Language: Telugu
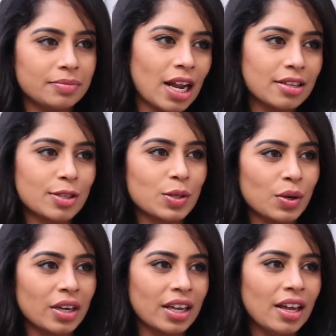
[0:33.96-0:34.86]

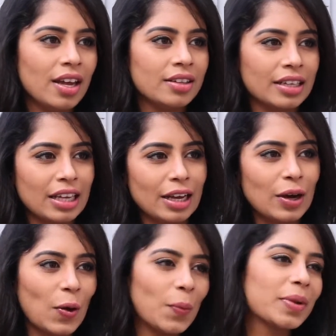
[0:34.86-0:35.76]
రాసేసుకొని దానికి ఇంకా
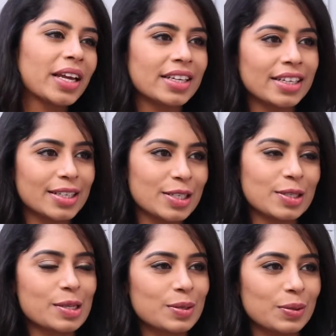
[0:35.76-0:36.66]
కాంప్లికేటెడ్గా
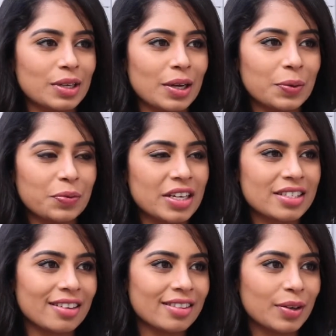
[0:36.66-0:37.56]
చేసేసుకుంటారు ఫేస్
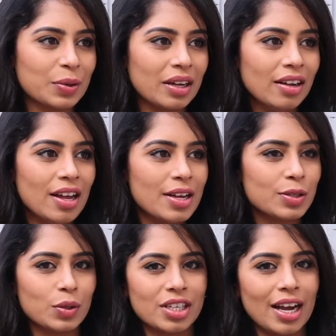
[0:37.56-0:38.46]
అంతా కూడా సో
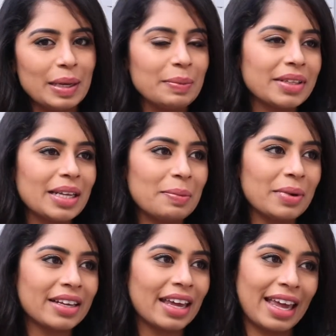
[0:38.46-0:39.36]
చాలామంది
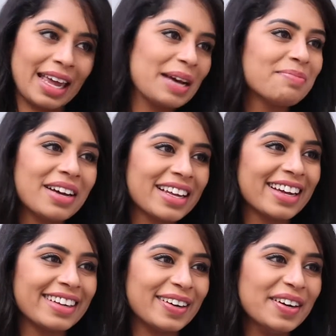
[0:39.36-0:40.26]
అమ్మాయిలకి ఏ
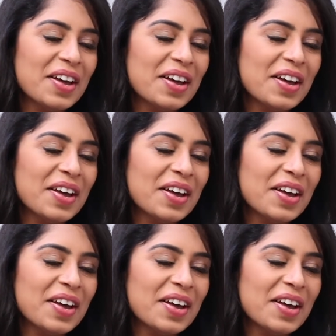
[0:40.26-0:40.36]
అమ్మాయికైనా